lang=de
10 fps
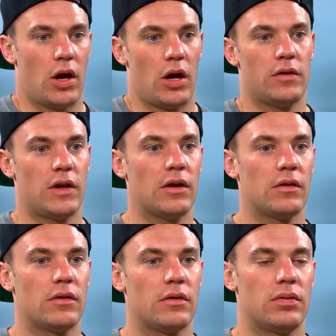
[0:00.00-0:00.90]
Ja, ich
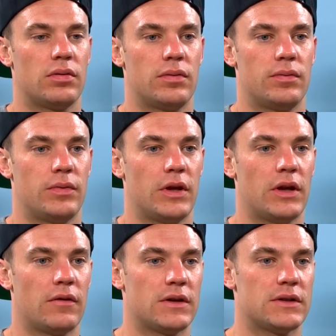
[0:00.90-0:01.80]
denke,
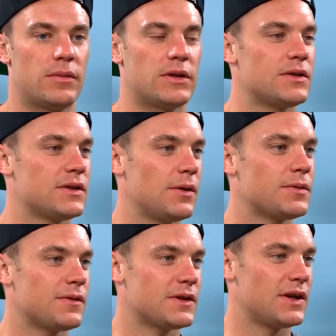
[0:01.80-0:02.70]
jeder weiß am besten
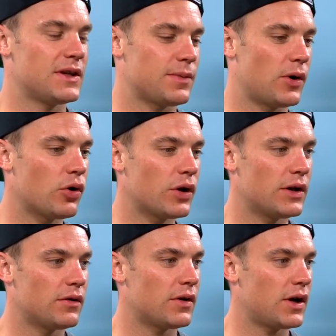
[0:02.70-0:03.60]
selbst, was er jetzt braucht in
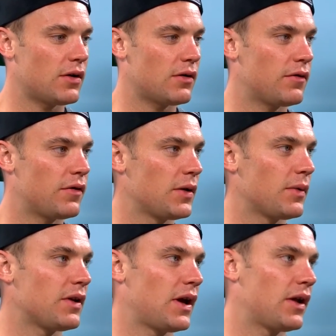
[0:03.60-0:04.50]
den Tagen.
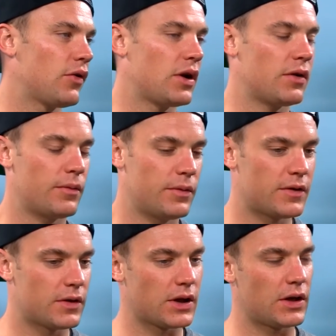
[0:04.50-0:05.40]
Vielleicht macht der eine oder andere ein
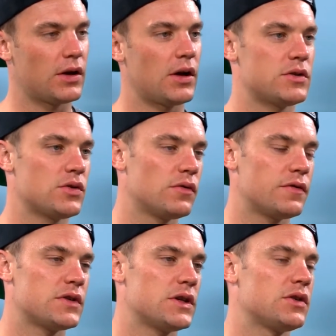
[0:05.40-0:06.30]
bisschen Regeneration
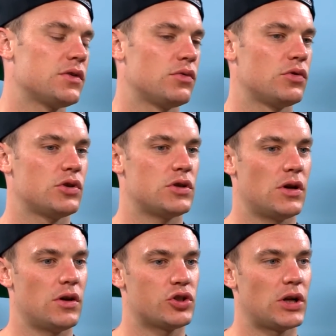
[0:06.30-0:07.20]
für sich und
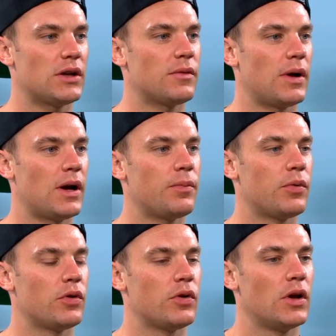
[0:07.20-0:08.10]
äh, schaltet mal
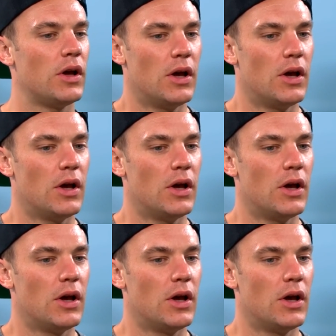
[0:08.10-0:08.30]
ab und